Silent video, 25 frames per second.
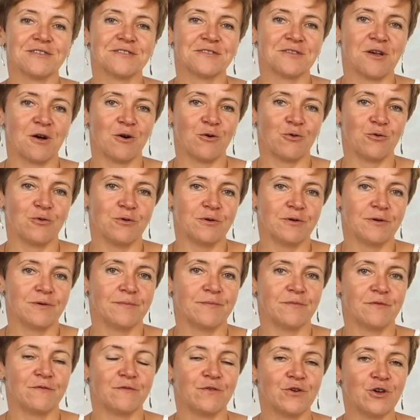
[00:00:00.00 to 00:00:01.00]
są
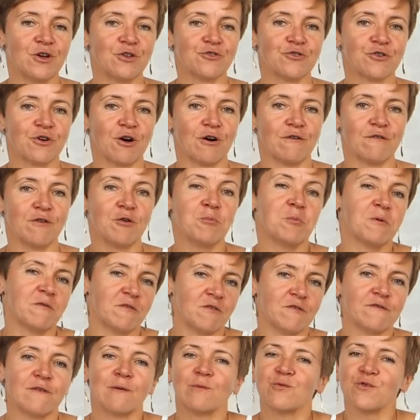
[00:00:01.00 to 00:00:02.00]
wyjątkowe,
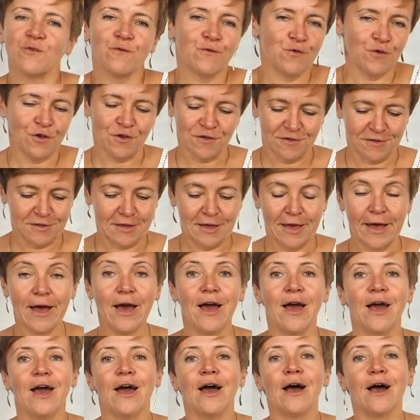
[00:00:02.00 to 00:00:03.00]
powiem Wam, że wszystkie,
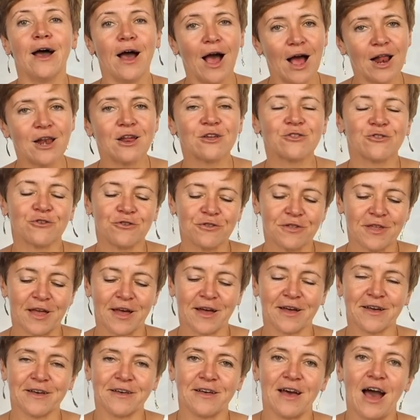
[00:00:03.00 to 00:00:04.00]
ale to
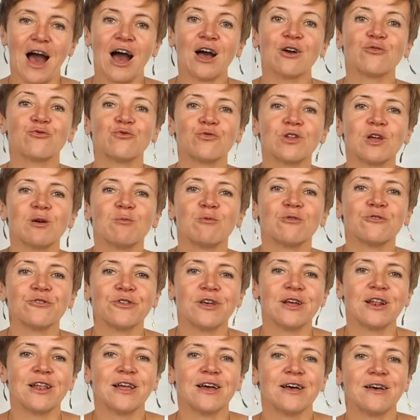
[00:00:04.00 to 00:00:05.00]
tak, a które
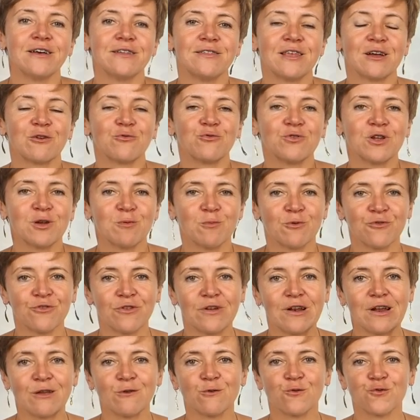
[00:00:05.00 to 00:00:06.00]
modele, na które
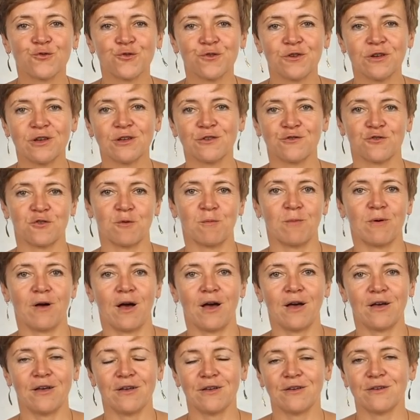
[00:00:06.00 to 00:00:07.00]
modele już e,
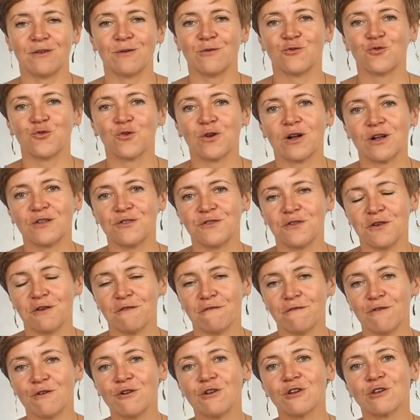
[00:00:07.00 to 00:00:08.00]
trzeba szukać
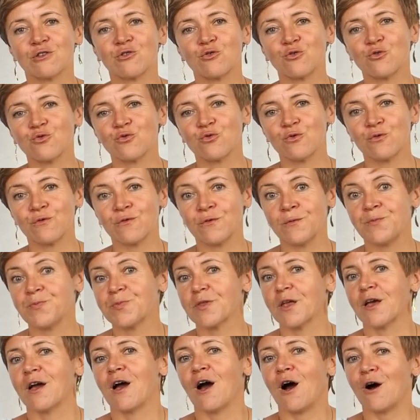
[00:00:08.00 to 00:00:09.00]
wolnych drutów,
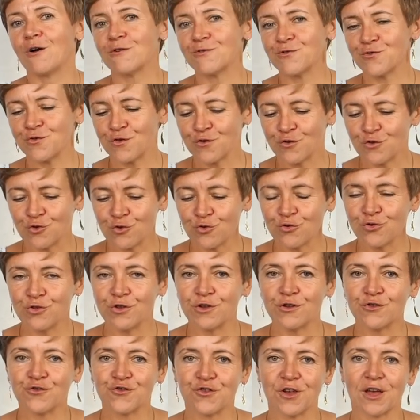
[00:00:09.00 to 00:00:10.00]
ostrzyć
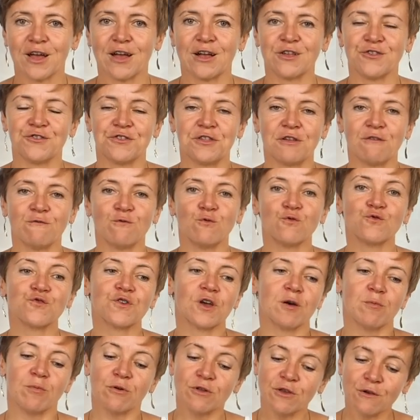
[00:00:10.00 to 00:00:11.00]
druty, czekać na
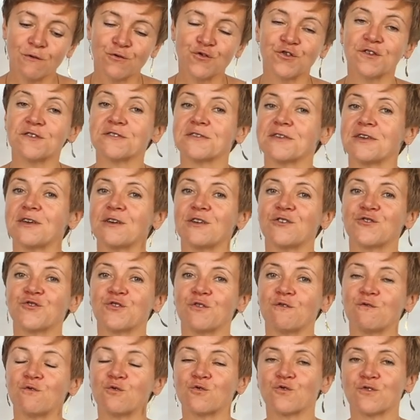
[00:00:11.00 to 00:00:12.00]
włóczkę, bo nie wszystkie
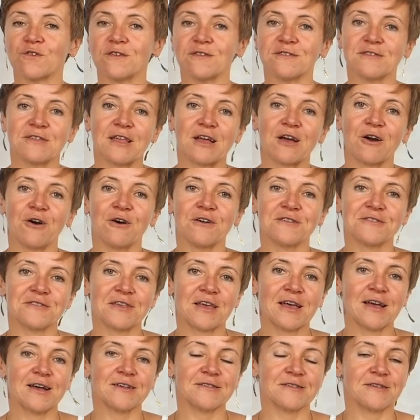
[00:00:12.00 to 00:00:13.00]
jeszcze włóczki z, tego, z
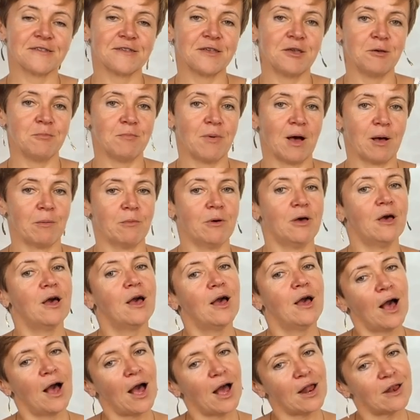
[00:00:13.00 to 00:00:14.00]
tej gazetki mamy,
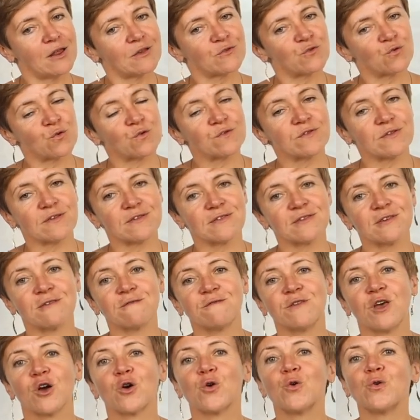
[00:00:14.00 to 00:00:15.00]
ale
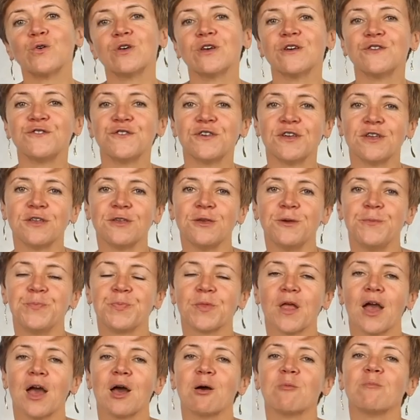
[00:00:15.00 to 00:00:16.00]
sukcesywnie ku jesieni
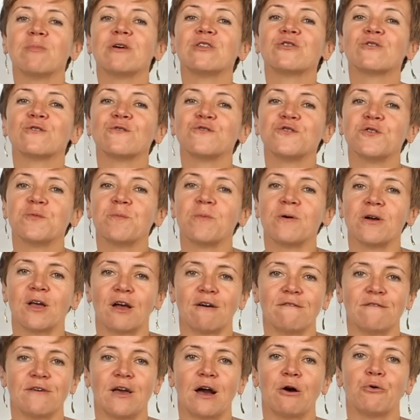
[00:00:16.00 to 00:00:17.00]
będą się
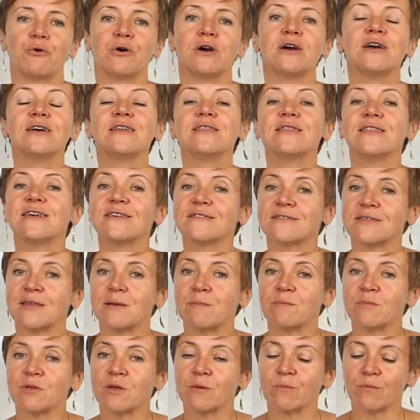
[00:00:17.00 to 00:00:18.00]
pojawiały
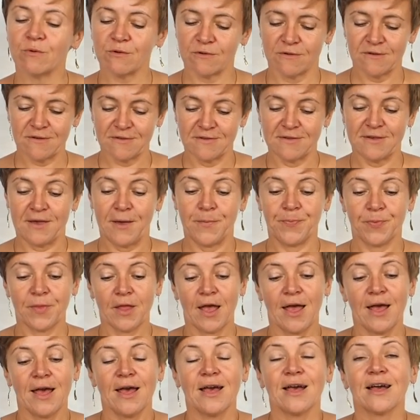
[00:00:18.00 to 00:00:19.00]
następne pozycje.
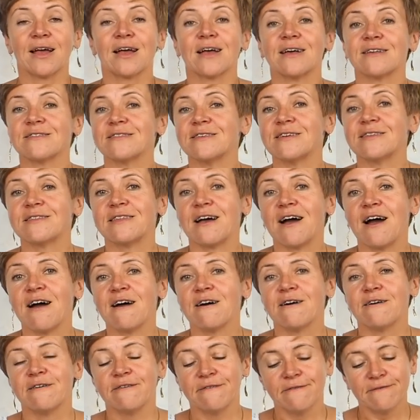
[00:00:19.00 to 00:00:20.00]
Gazeta
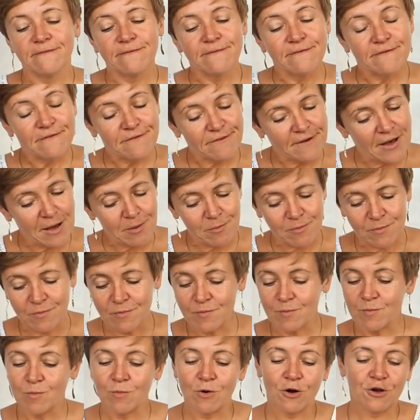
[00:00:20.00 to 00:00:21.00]
FAM,
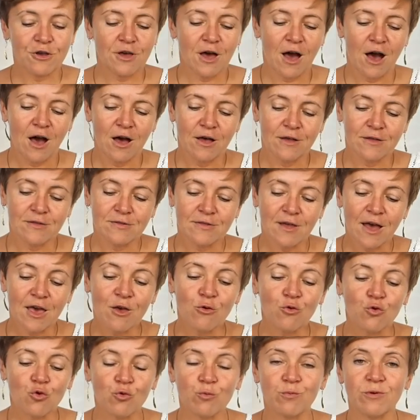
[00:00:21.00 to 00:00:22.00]
moja
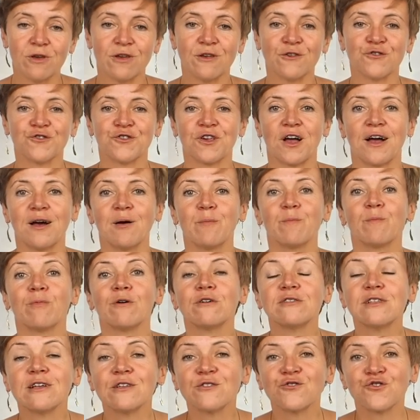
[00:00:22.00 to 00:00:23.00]
najulubieńsza,
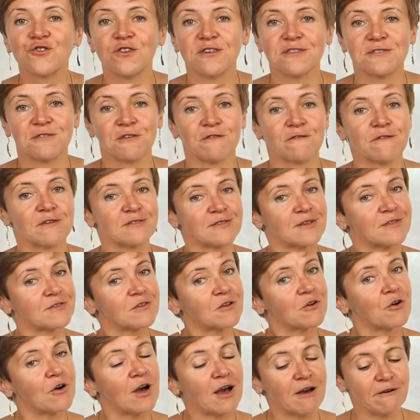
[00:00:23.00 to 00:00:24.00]
ponadczasowa. Za co
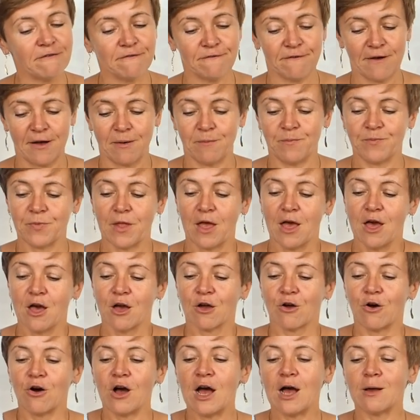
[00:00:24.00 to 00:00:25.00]
kocham FAM?
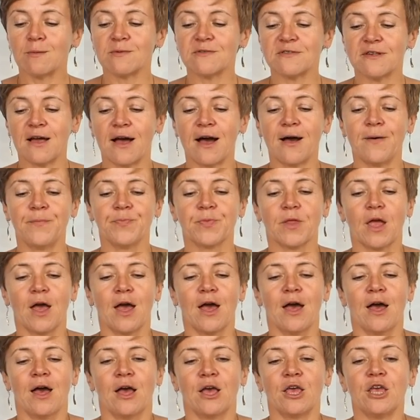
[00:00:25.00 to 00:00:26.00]
Kocham za
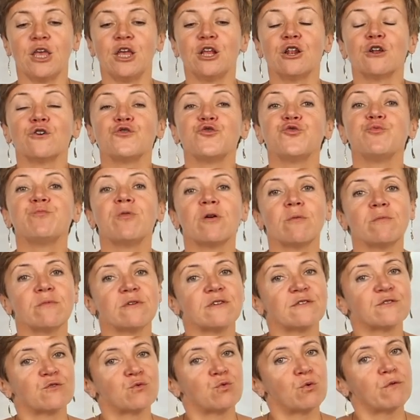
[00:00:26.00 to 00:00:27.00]
ilość
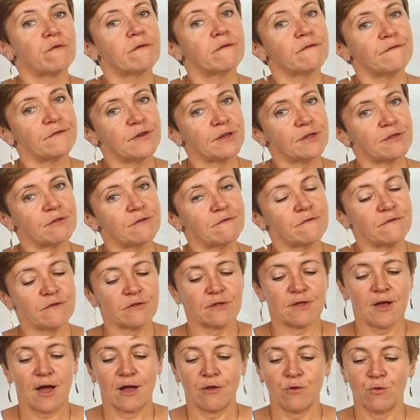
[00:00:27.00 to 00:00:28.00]
pomysłów w jednym
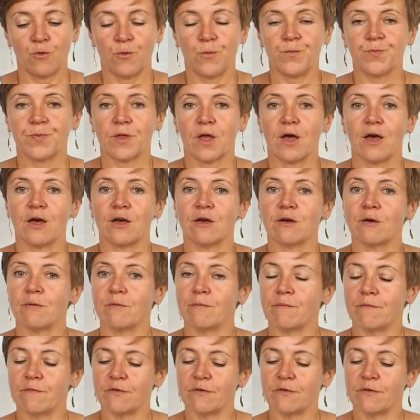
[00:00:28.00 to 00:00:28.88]
wydaniu. E,